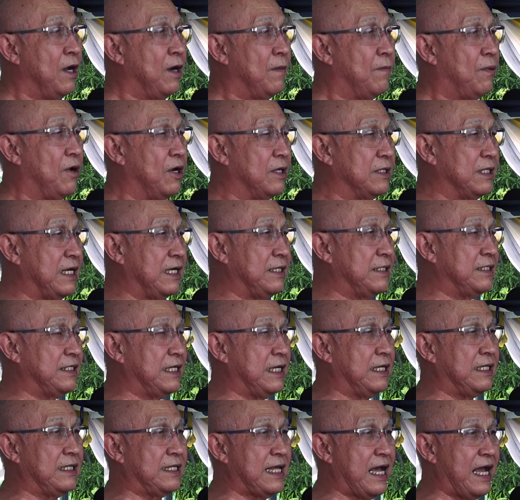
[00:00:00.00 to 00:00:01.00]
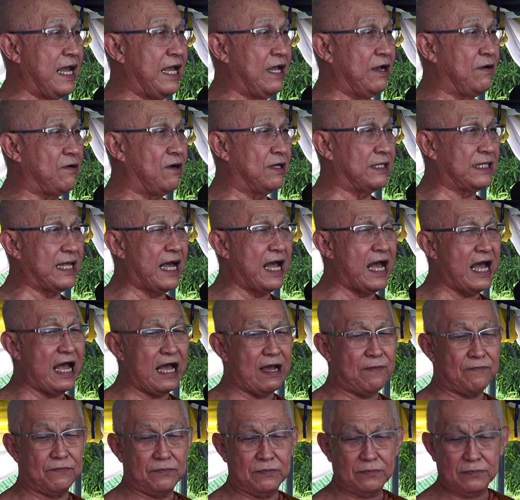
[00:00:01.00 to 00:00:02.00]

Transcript: เพราะนั้นสิ่งใดก็ตาม